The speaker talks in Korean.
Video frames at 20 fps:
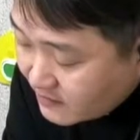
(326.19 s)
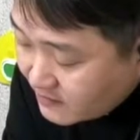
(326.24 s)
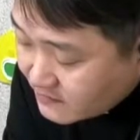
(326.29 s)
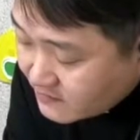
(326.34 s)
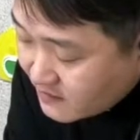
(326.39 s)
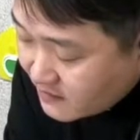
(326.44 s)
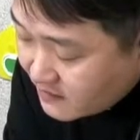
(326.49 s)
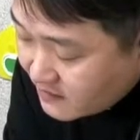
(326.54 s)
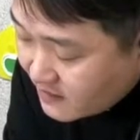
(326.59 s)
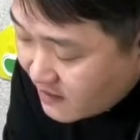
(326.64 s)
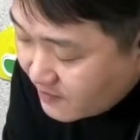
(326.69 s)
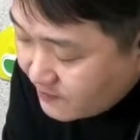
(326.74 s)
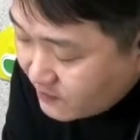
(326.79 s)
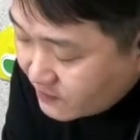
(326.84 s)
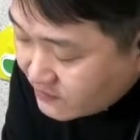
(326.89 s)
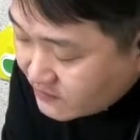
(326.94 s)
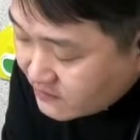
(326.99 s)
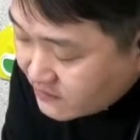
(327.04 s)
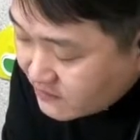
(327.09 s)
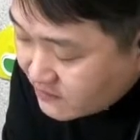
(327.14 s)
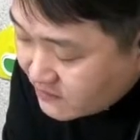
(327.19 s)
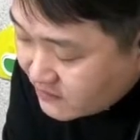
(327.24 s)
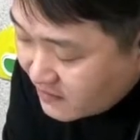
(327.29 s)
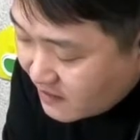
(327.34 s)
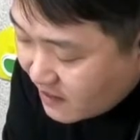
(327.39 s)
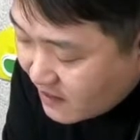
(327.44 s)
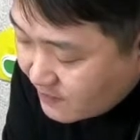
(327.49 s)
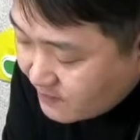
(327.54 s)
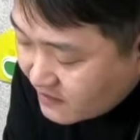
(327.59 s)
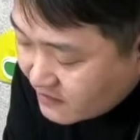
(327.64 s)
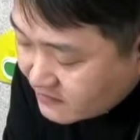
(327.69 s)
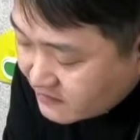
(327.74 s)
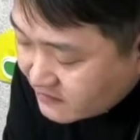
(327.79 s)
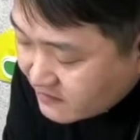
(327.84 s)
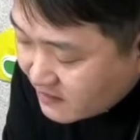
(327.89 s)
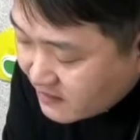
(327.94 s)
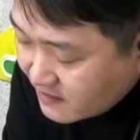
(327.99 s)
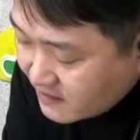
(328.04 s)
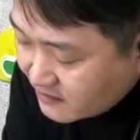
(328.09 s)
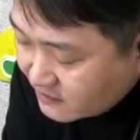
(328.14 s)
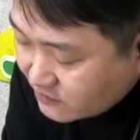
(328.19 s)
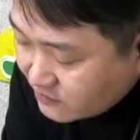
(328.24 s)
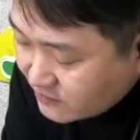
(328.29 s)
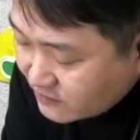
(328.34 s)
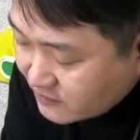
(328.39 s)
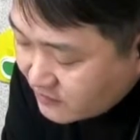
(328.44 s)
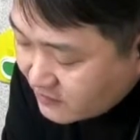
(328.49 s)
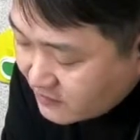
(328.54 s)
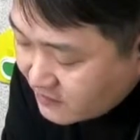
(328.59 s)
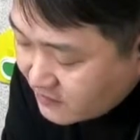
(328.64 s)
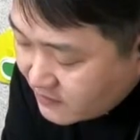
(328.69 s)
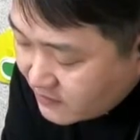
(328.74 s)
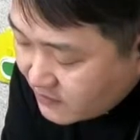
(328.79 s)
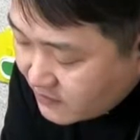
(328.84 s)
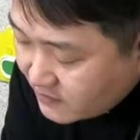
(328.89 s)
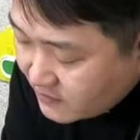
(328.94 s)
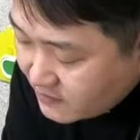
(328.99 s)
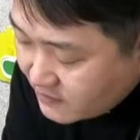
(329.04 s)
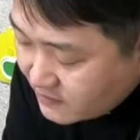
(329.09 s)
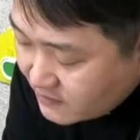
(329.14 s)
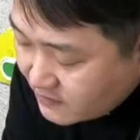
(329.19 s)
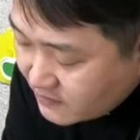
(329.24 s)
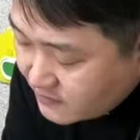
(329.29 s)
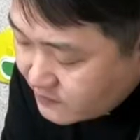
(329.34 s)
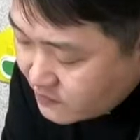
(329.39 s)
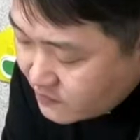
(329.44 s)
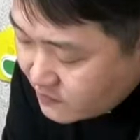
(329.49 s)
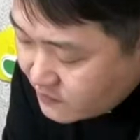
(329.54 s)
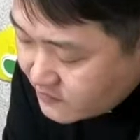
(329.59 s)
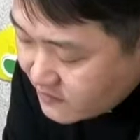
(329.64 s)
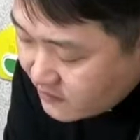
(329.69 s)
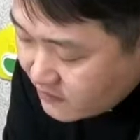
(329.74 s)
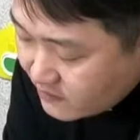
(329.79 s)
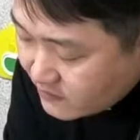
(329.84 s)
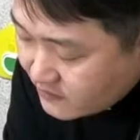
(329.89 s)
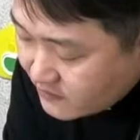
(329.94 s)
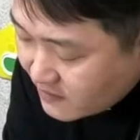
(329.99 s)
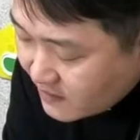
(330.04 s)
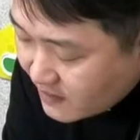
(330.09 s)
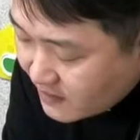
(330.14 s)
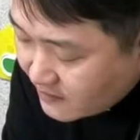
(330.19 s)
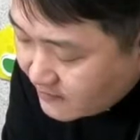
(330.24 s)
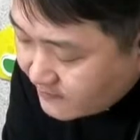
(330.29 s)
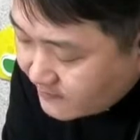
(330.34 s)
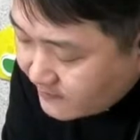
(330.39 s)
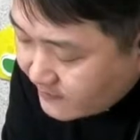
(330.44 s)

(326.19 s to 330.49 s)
자기 아버지 아마치아의 뒤를 이어 임금으로 세웠다.